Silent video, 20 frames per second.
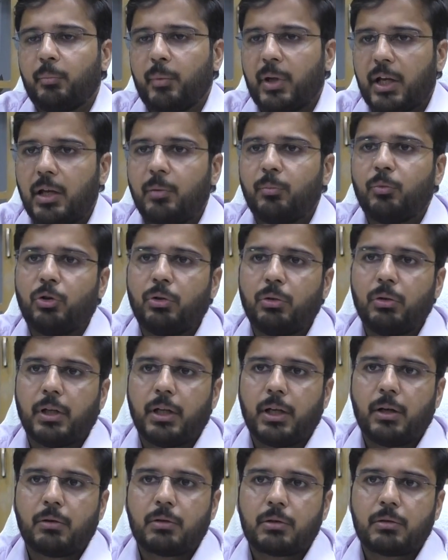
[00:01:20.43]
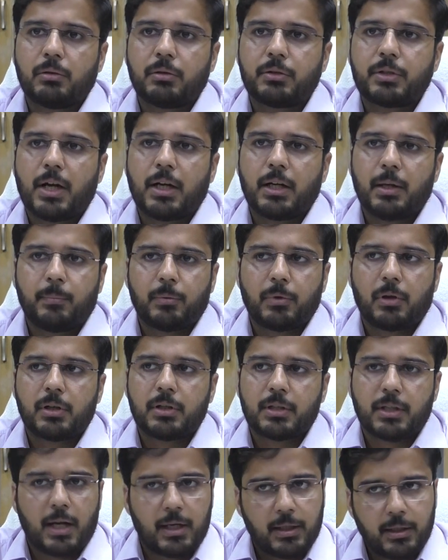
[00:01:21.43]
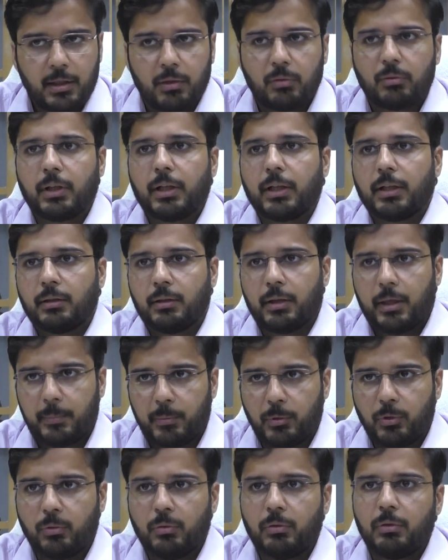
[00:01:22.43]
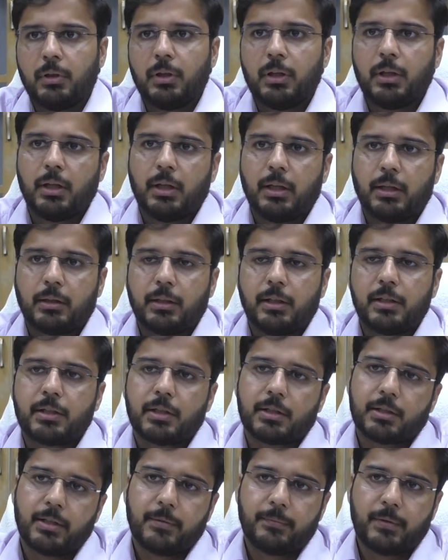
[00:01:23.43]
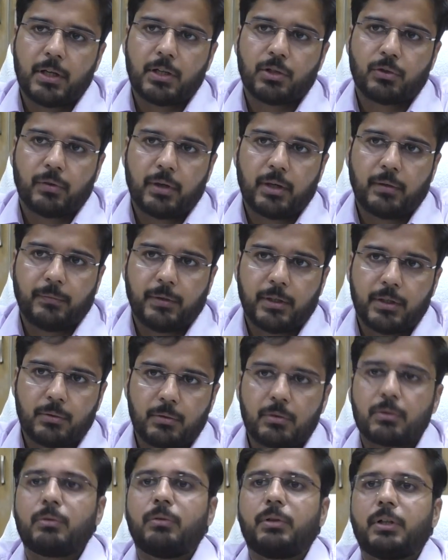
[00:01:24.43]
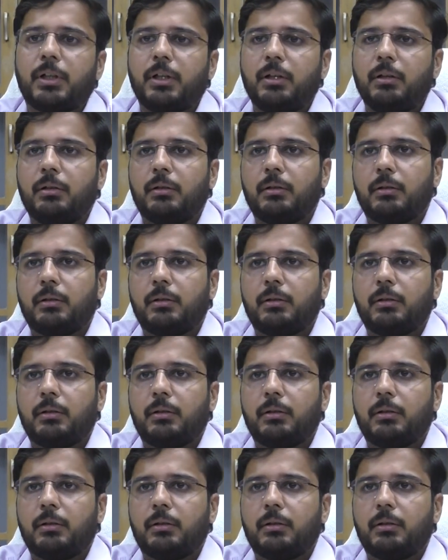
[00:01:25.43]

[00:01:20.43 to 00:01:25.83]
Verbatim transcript: మెయిన్ మూడు లేఅవుట్స్లో చాలా ప్లాట్స్ ఖాళీగా ఉన్నాయి ఇప్పుడు త్రీ సిక్స్టీ ఫైవ్ స్క్వేర్ ఫీట్ చూసుకుంటే